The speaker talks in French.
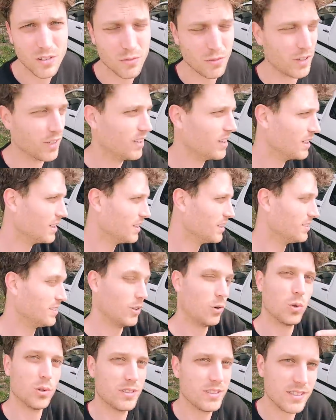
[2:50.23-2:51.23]
Enfin,
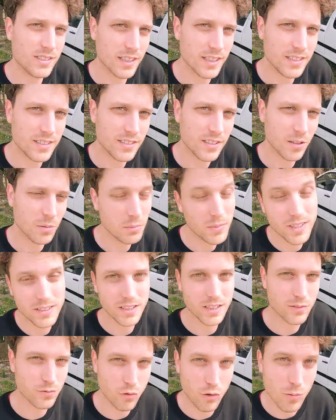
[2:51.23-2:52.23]
c'est aussi salissant, mais
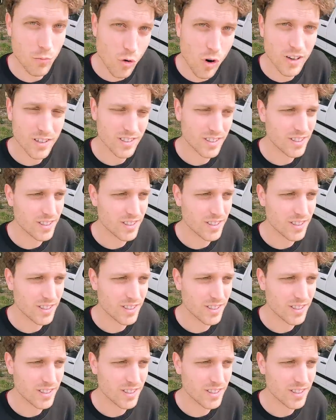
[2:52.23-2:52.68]
ça se voit moins.